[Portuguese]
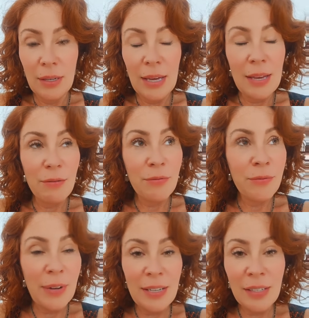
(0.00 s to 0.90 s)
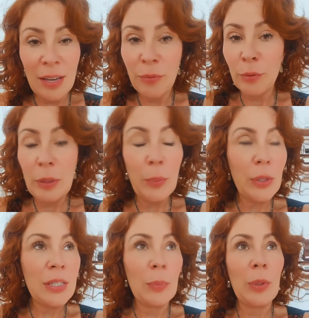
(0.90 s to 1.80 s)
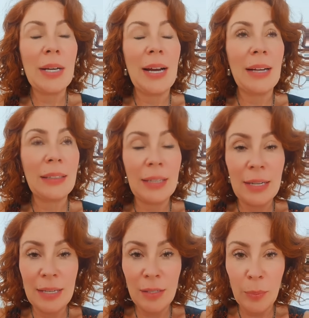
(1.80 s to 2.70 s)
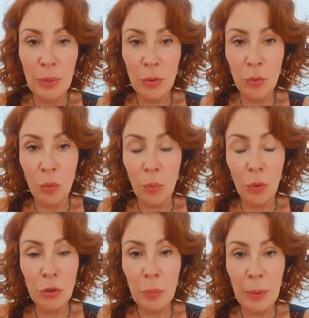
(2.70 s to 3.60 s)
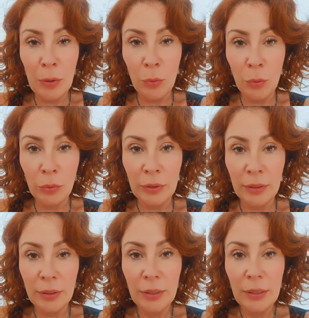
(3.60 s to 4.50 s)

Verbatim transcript: é, faz refluir, por exemplo, a carta que ele recebeu com um monte de pergunta